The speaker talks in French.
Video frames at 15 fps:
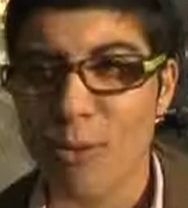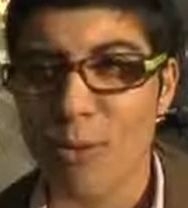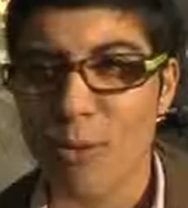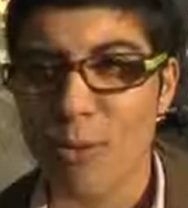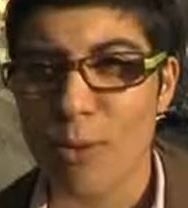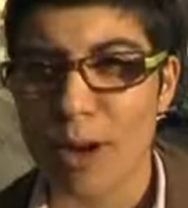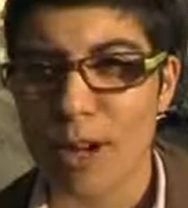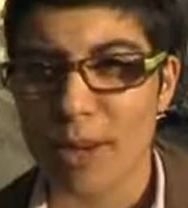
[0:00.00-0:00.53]

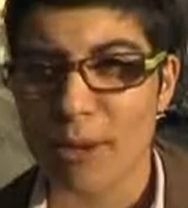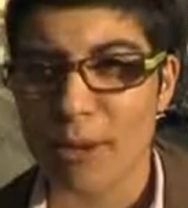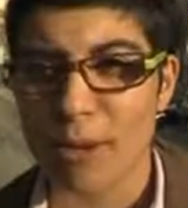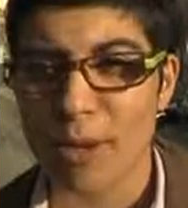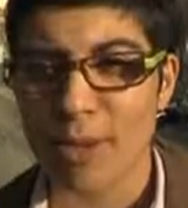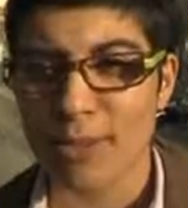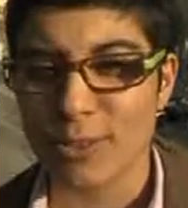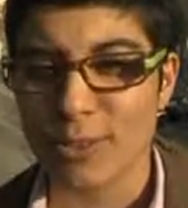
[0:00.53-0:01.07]
pourquoi
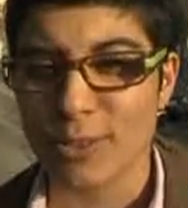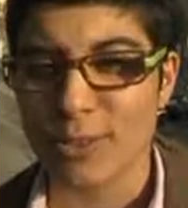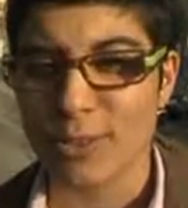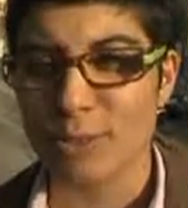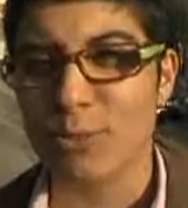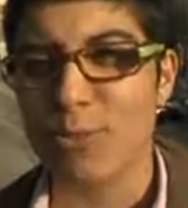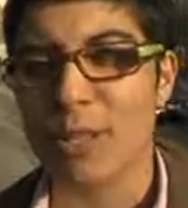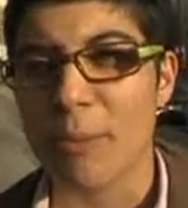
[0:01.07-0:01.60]
l'agglomération ne
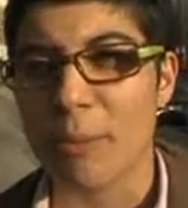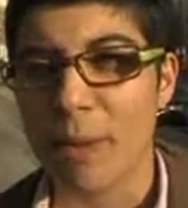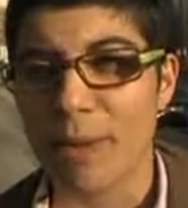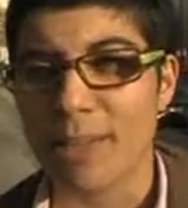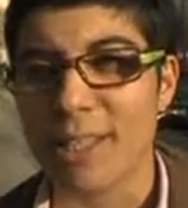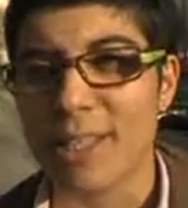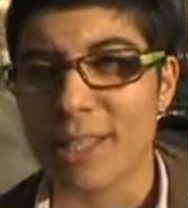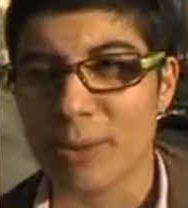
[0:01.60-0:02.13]
soutient pas une
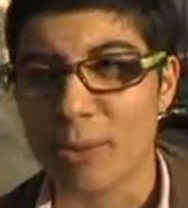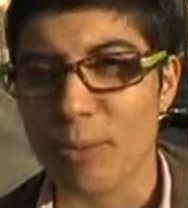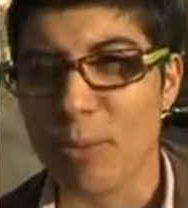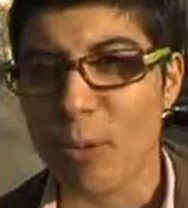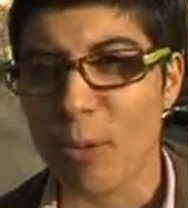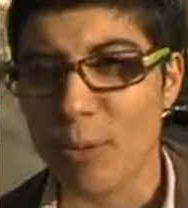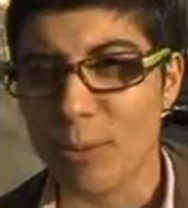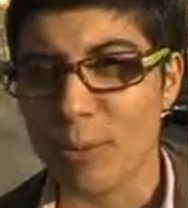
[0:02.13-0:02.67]
équipe
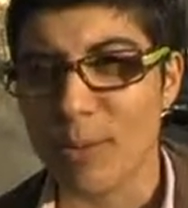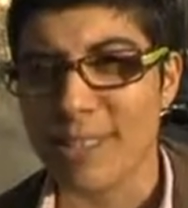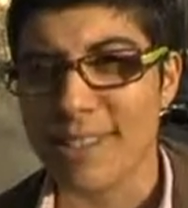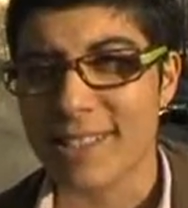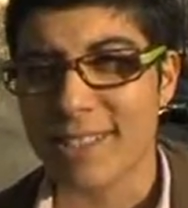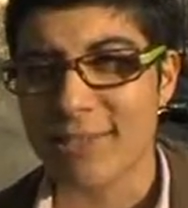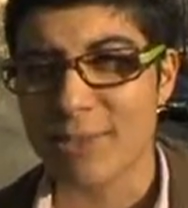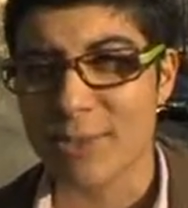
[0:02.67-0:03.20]
pro de
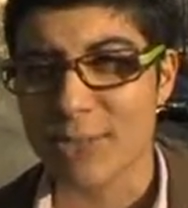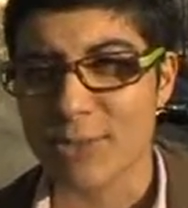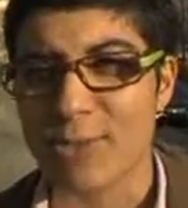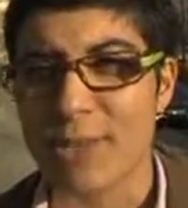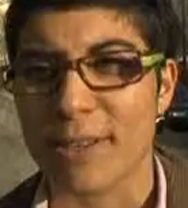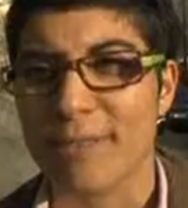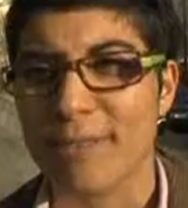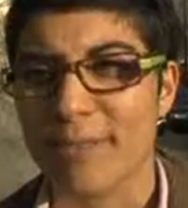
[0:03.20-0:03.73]
basket
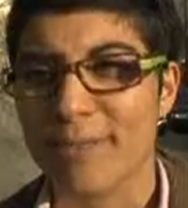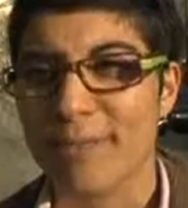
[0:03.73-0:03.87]
masculin.